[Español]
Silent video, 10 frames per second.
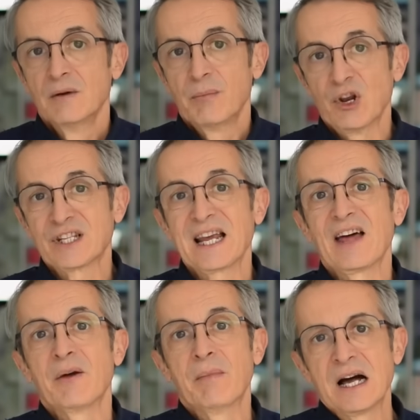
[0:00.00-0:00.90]
Pero es que
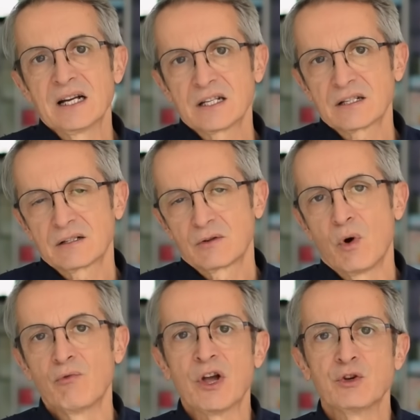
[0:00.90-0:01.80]
además,
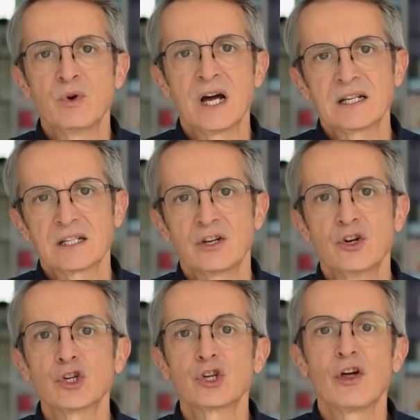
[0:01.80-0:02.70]
cuando ayunas,
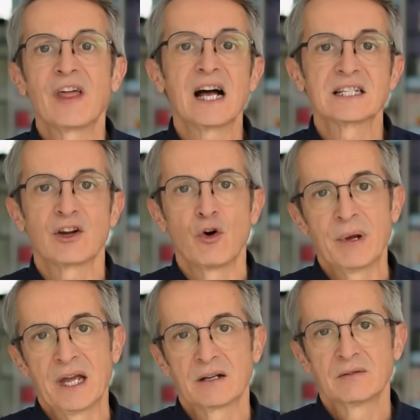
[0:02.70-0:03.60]
no solo dejas de
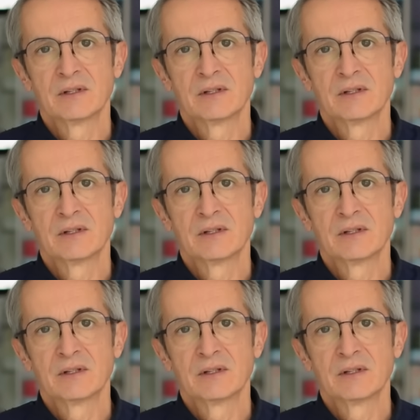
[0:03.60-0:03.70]
comer,